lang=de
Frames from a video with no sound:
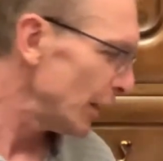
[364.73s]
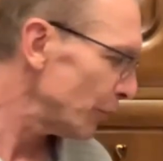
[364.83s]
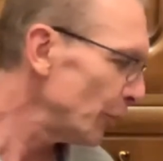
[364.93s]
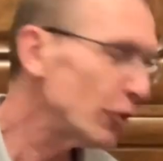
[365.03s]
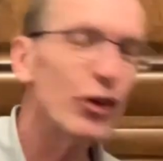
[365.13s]
Ich
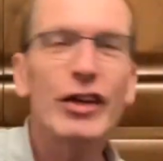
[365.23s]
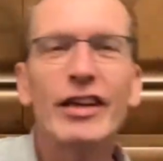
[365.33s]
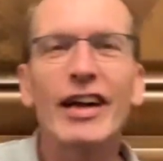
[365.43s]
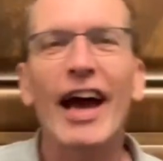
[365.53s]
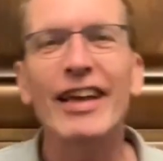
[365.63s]
wünsche
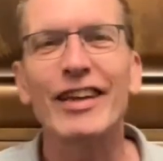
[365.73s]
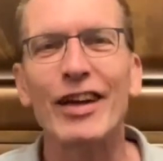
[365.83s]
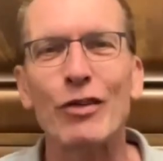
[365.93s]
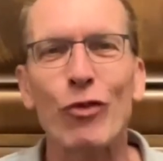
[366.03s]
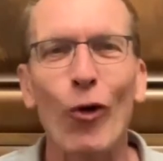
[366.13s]
Ihnen einen
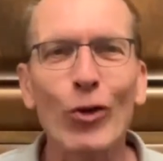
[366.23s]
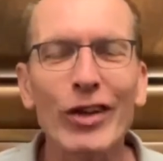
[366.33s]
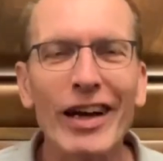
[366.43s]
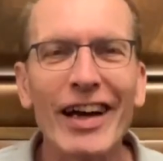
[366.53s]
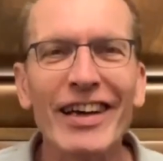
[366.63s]

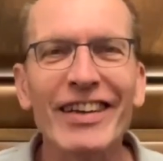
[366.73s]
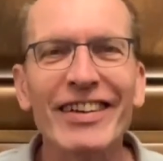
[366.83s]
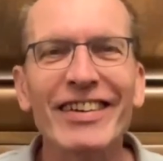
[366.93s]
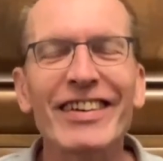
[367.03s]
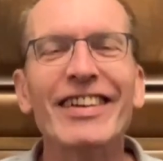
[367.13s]

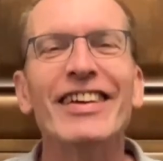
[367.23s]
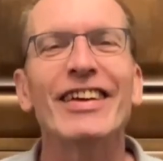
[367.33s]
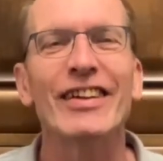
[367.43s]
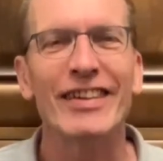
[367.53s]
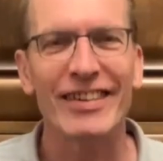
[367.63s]
erfolgreichen
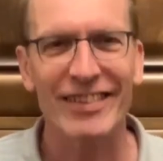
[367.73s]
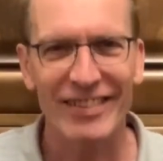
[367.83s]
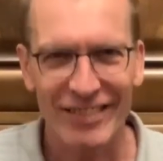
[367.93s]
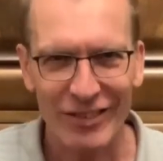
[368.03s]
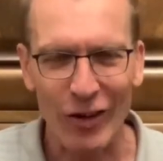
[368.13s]

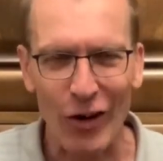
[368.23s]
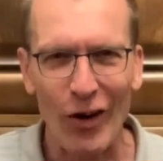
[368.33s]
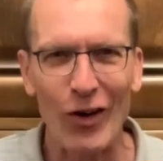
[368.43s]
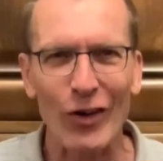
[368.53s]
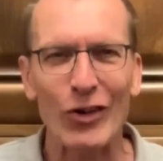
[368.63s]

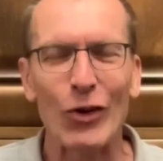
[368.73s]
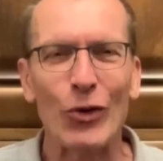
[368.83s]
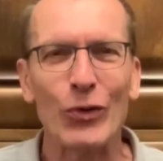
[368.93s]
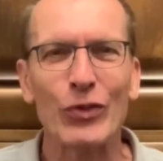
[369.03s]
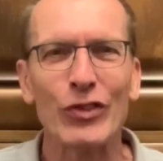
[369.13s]
Tag
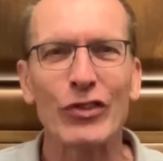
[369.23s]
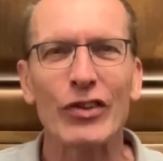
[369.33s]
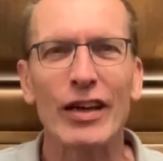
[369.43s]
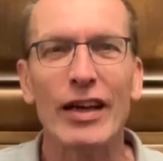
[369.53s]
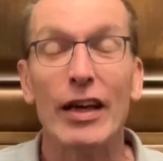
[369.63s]

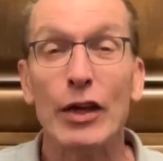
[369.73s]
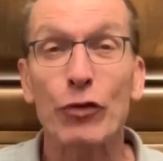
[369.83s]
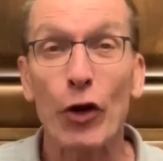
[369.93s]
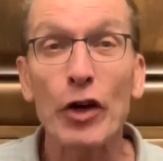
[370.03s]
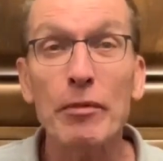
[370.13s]
und ich
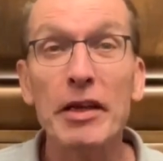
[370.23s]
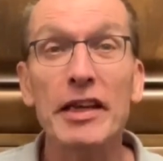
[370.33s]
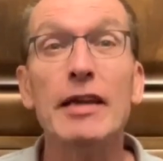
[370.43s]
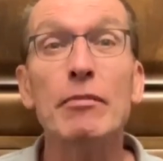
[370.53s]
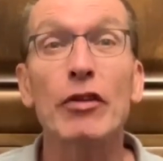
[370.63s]
freue mich
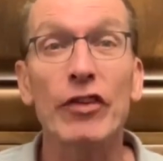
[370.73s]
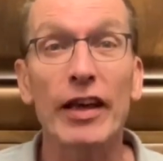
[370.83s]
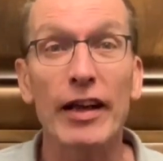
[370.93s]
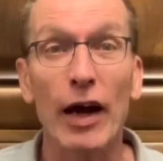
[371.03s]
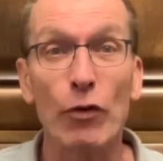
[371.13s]
immer
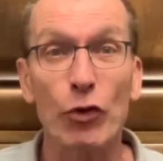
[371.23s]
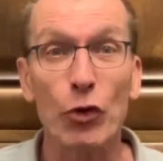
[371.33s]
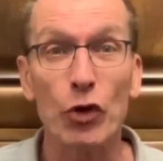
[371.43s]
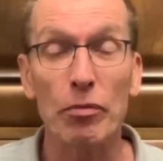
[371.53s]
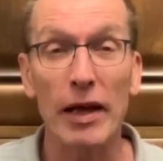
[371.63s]
sehr auf
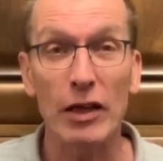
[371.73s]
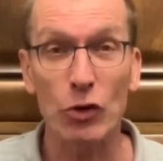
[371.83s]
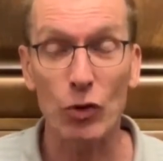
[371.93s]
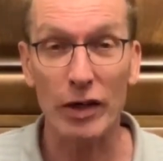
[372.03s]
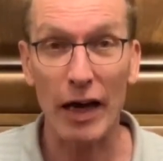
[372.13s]

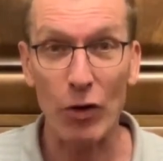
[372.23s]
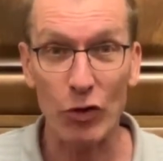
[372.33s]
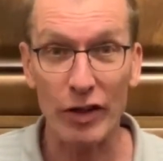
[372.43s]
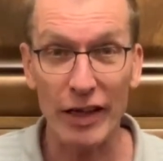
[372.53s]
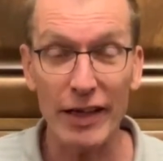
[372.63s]
Rückmeldungen, auch
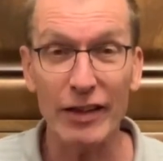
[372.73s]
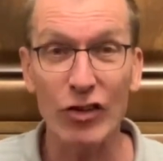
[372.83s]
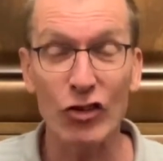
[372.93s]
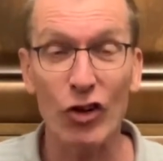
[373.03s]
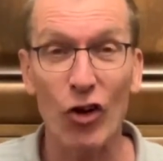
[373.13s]

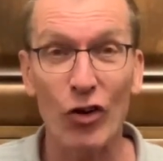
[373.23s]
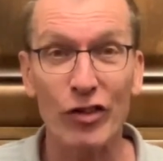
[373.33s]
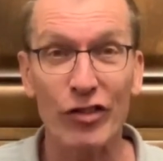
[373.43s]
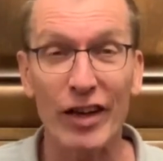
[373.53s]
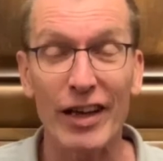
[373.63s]
kritischer Art,
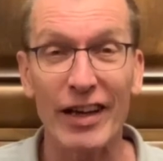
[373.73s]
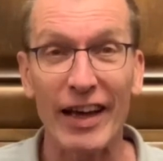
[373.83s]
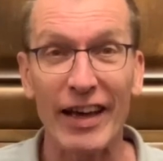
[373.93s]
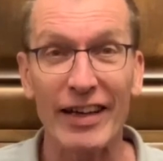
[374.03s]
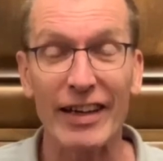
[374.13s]
sehr
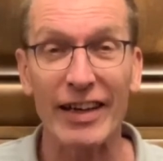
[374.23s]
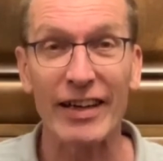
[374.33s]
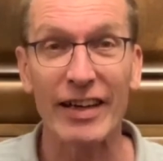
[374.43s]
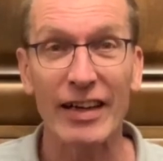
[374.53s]
gerne